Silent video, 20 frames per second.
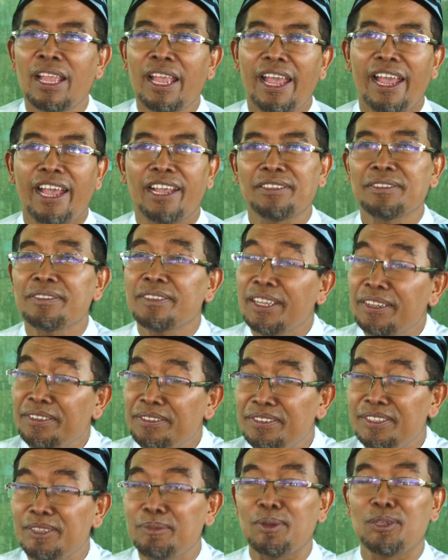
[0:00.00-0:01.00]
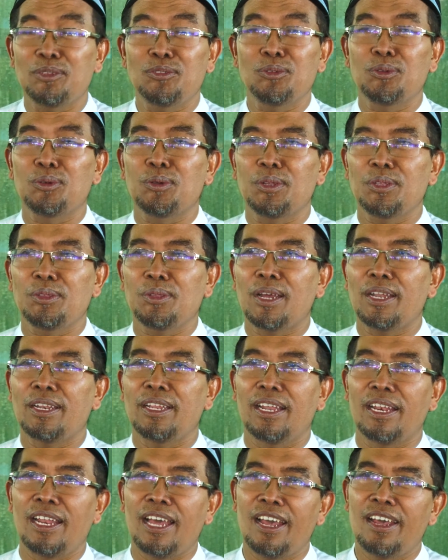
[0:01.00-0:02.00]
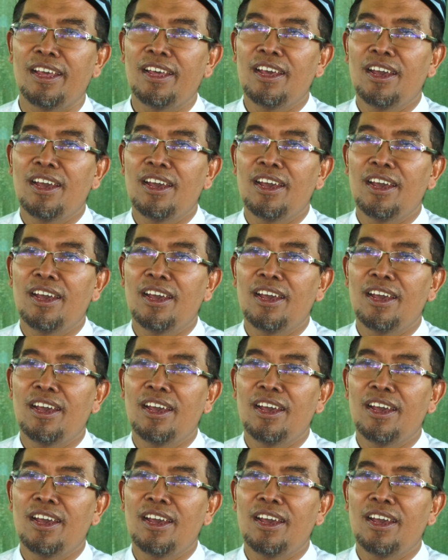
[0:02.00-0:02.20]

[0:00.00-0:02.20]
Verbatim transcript: esensi bersyukur itu adalah